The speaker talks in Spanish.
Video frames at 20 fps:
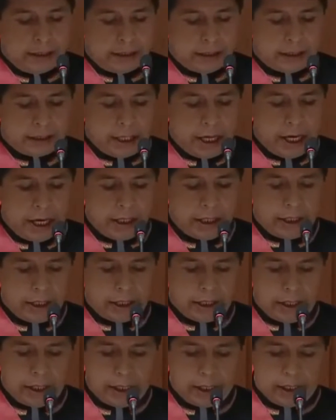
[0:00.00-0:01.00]

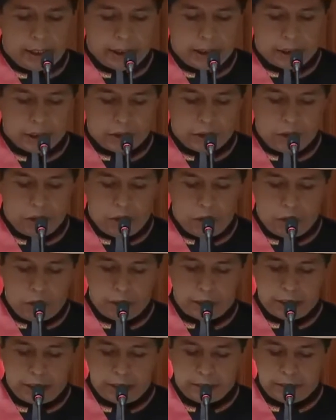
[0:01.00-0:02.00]
Sangre que enriqueció
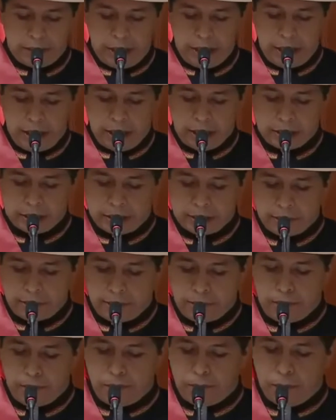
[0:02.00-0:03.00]
nuestras
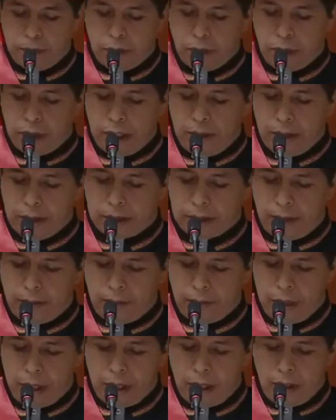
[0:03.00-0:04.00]
venas pero lleva
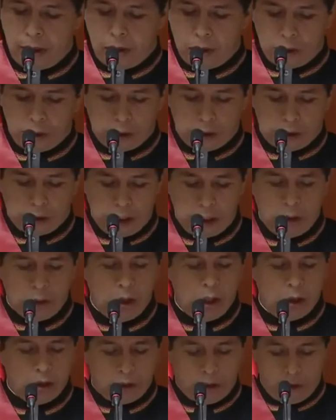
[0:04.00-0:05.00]
también
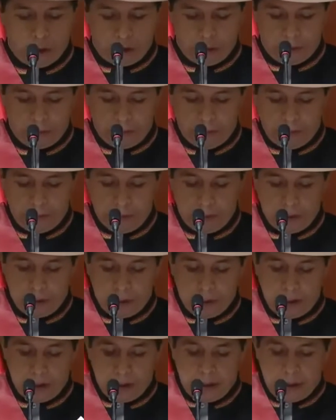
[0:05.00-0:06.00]
consigo el dolor.
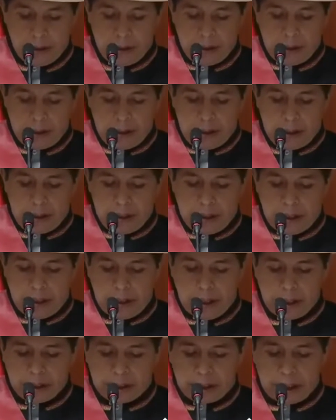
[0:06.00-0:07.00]

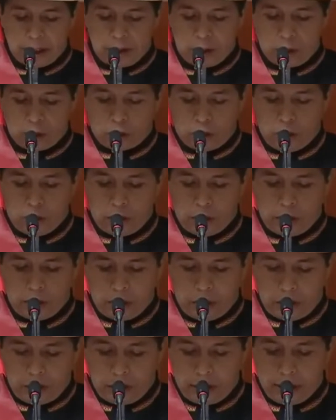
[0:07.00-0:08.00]
Estas no
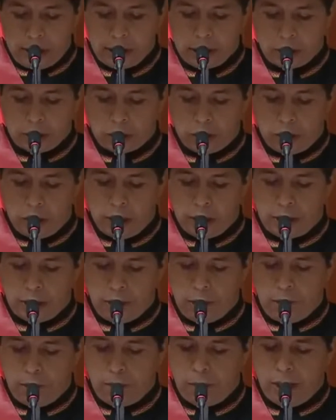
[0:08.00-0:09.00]
son historias
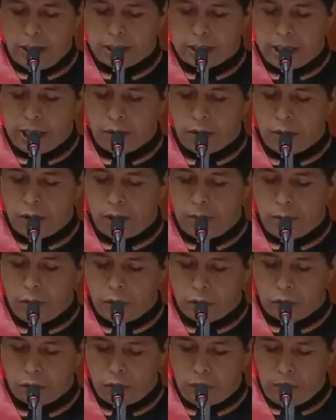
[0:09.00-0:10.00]
de un pasado
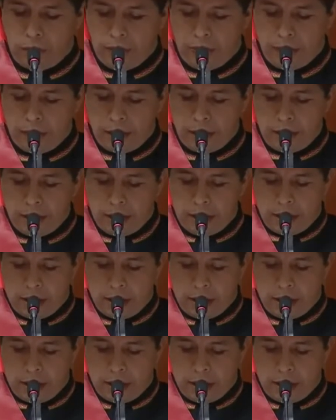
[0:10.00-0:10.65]
remoto,